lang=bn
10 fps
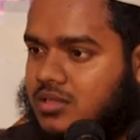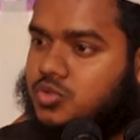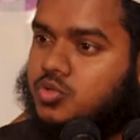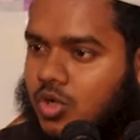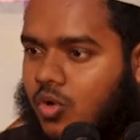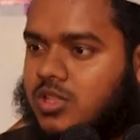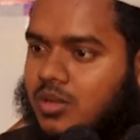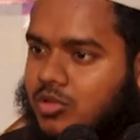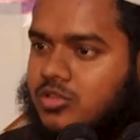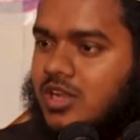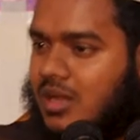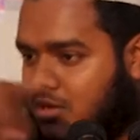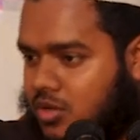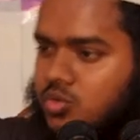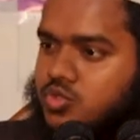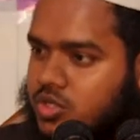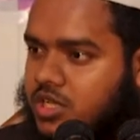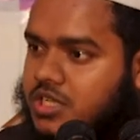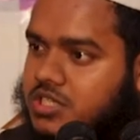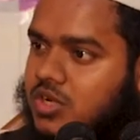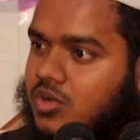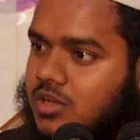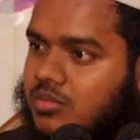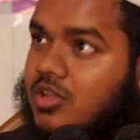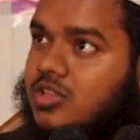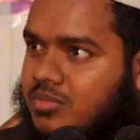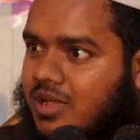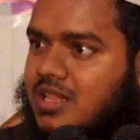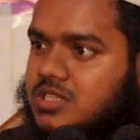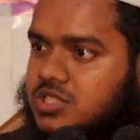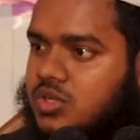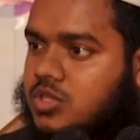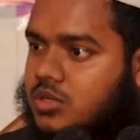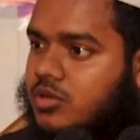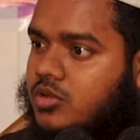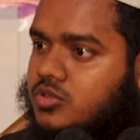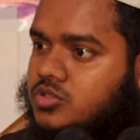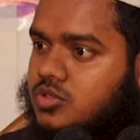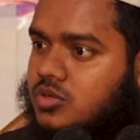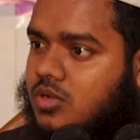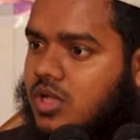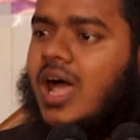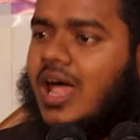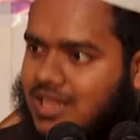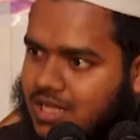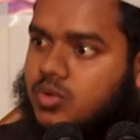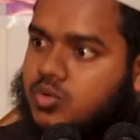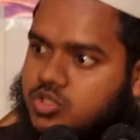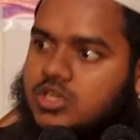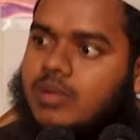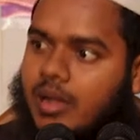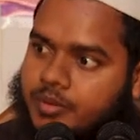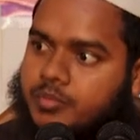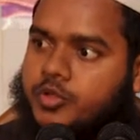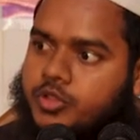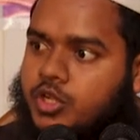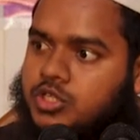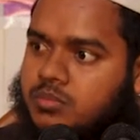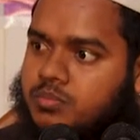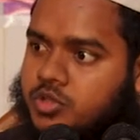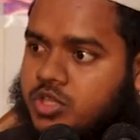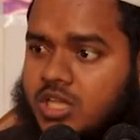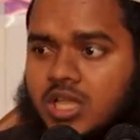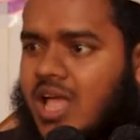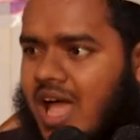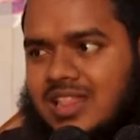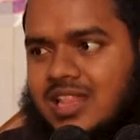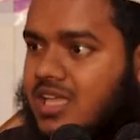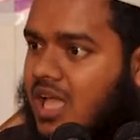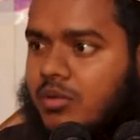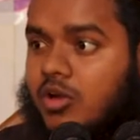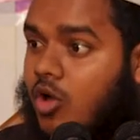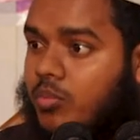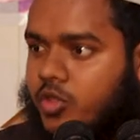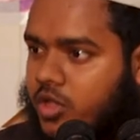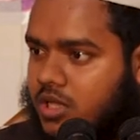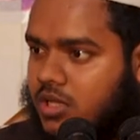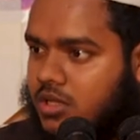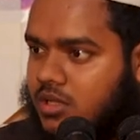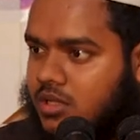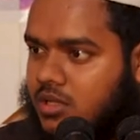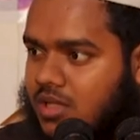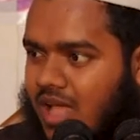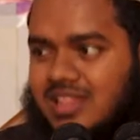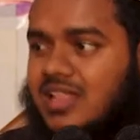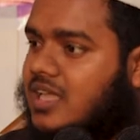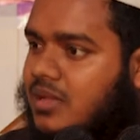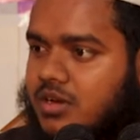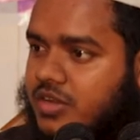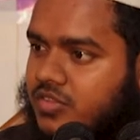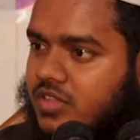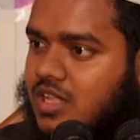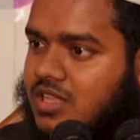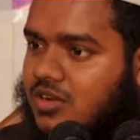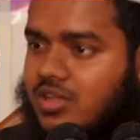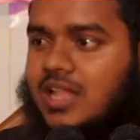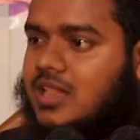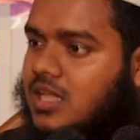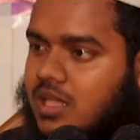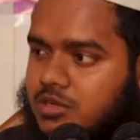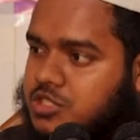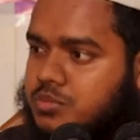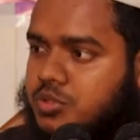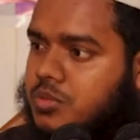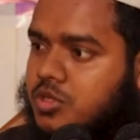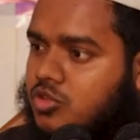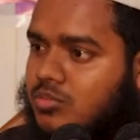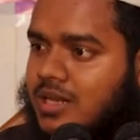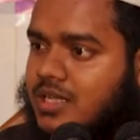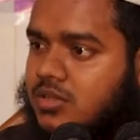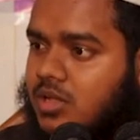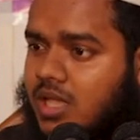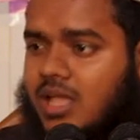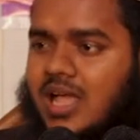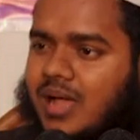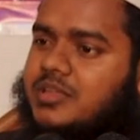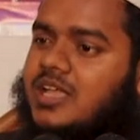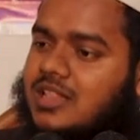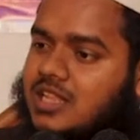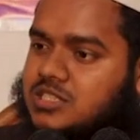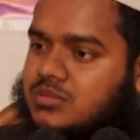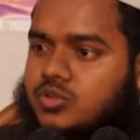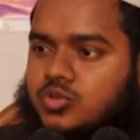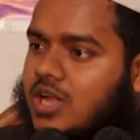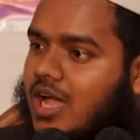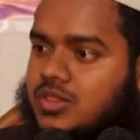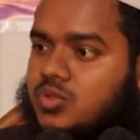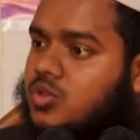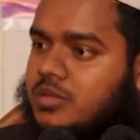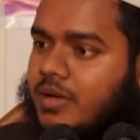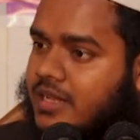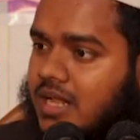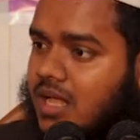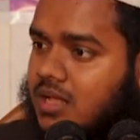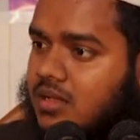যে দুটো কথা বলতে হলে আমাকে হুজুরকে নিয়ে এসে কথা বলাতে হবে আল্লাহর সাথে কথা বলানোর জন্য আল্লাহ কি হুজুরের বাপের পৈতৃক সম্পত্তি আল্লাহ কি আমার রব নয় আল্লাহ কি আমার রিজিকদাতা নয় আল্লাহ কি আমার জীবন মৃত্যুর মালিক নয় আমি কি আল্লাহর সামনে দুটো হাত তুলতে পারি না